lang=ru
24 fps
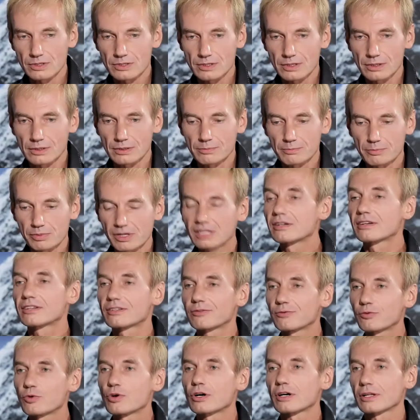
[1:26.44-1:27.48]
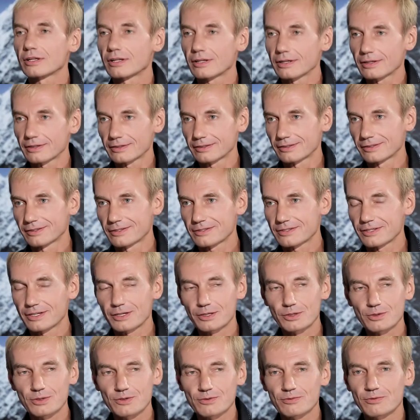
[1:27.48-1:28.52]
как сказать, плодотворный
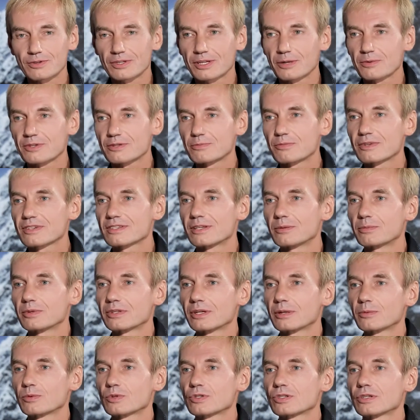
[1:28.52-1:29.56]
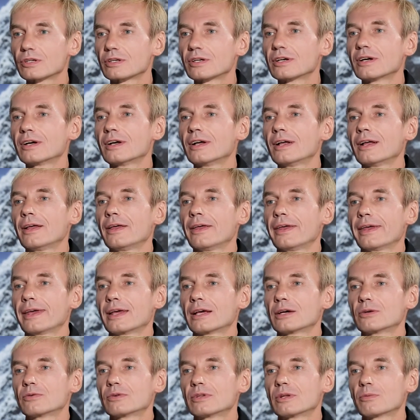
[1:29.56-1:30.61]
союз в этом смысле, потому что,
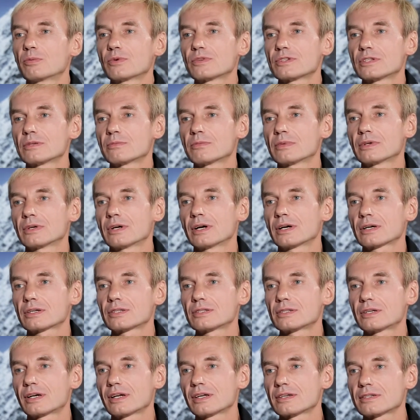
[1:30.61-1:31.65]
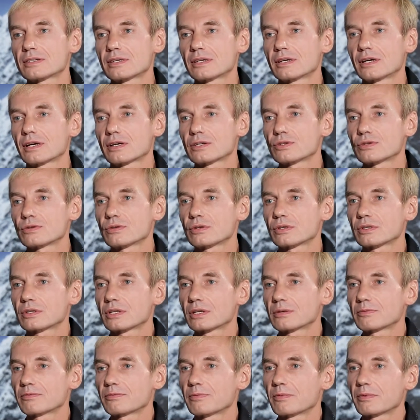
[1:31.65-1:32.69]
вот, допустим, актриса и актер,
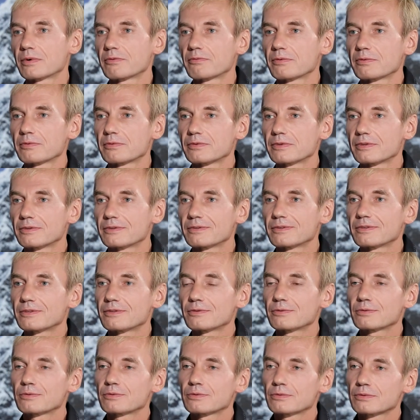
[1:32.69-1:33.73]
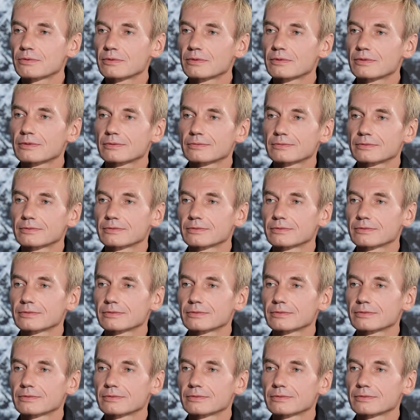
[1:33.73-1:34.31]
там, ну,